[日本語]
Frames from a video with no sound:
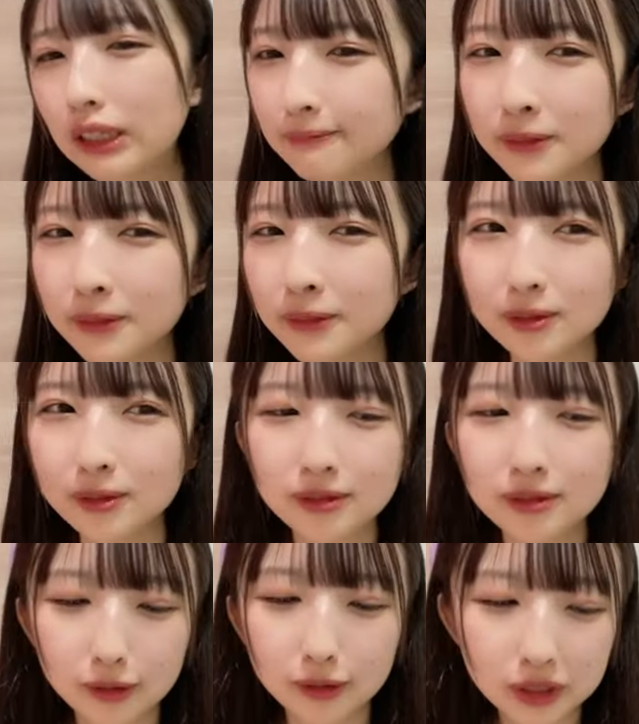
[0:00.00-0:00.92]
えそうちかご
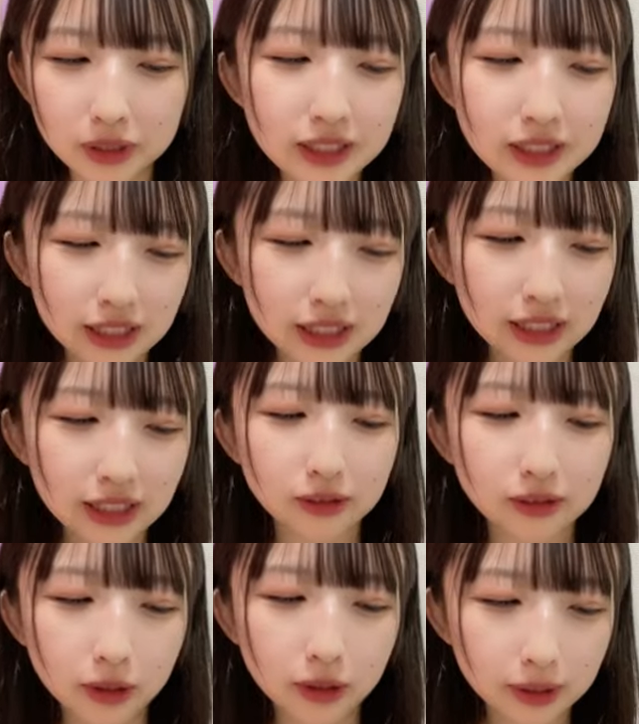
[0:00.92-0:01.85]
さんに
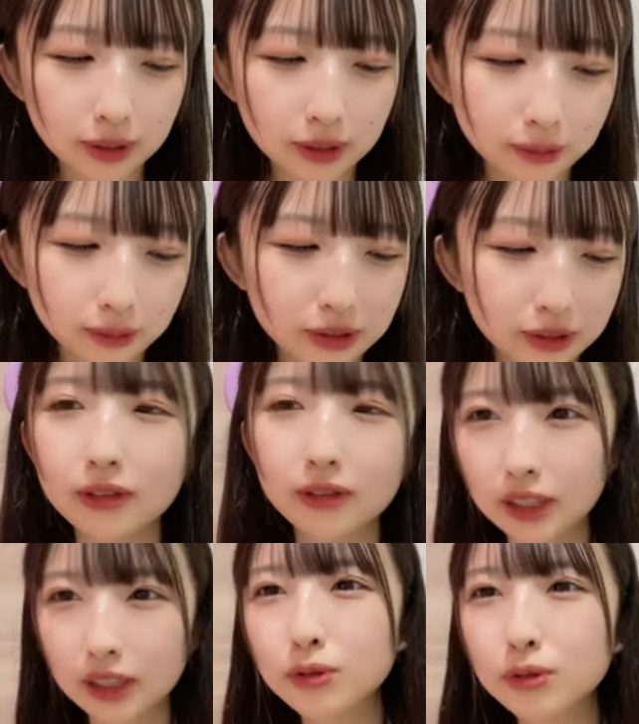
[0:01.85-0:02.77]
ちょっ
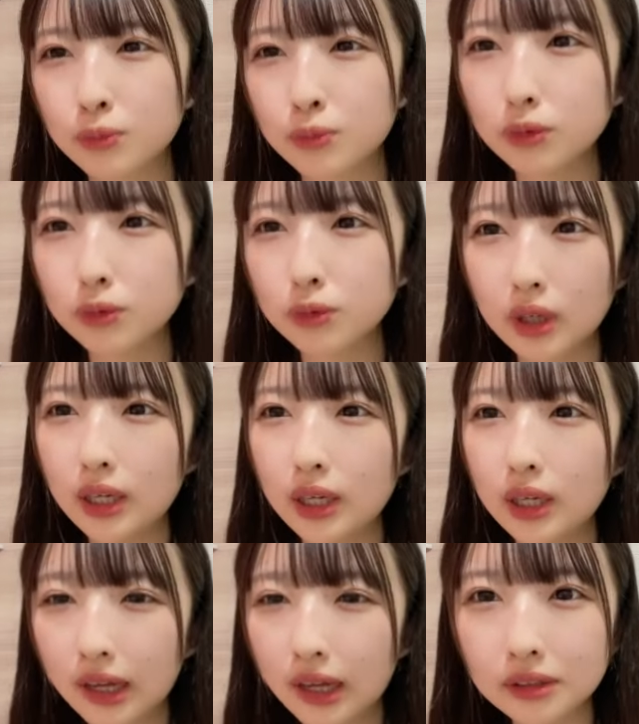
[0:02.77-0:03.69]
とあの
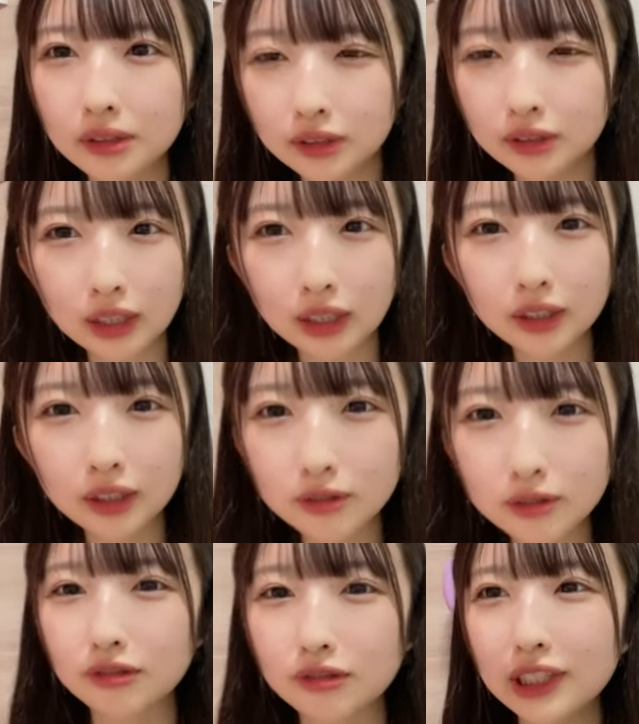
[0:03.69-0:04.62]
持って
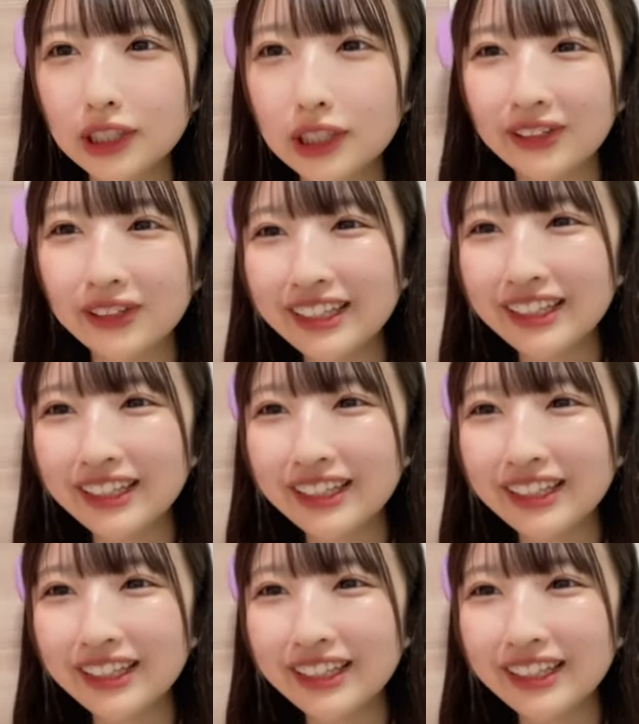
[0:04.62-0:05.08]
かれちゃった